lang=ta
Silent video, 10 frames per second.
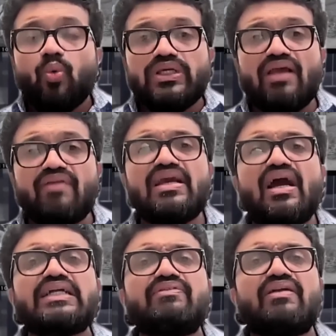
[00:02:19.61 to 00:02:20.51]
உயர்வை
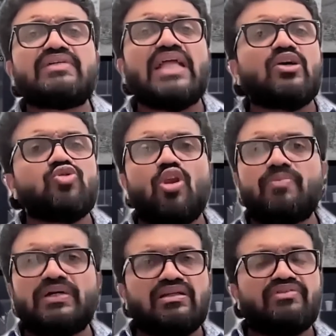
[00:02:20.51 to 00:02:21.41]
காட்டி வருவதாக
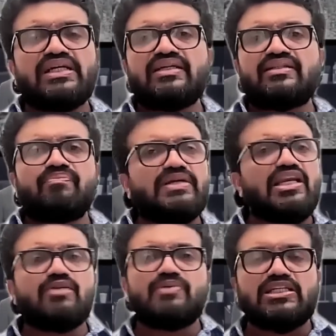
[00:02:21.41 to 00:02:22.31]
சொல்லப்படுகின்ற விடயத்தின்
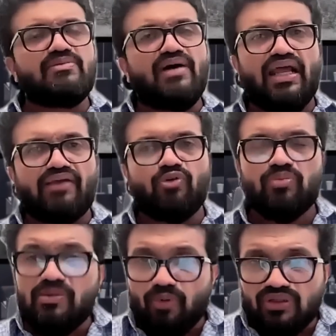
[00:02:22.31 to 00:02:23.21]
பின்னணி பற்றியும் ஆராயும்
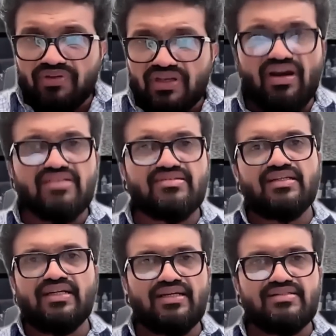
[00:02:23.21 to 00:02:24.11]
இப்போது விரிவான
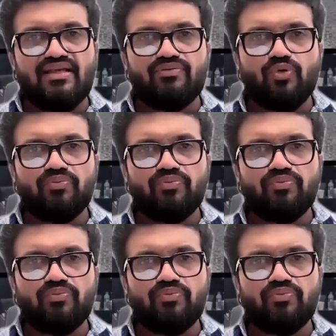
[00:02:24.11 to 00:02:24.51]
செய்திகளுக்கு செல்வோம்